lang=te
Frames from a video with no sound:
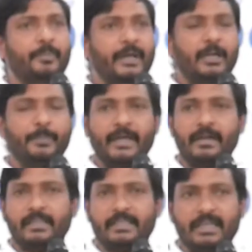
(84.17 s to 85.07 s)
పేరు
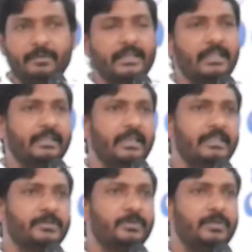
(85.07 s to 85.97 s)
పేరున ధన్యవాదాలు
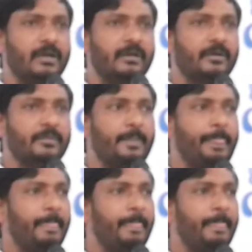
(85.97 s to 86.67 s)
తెలియజేసుకుంటా ఉన్నాను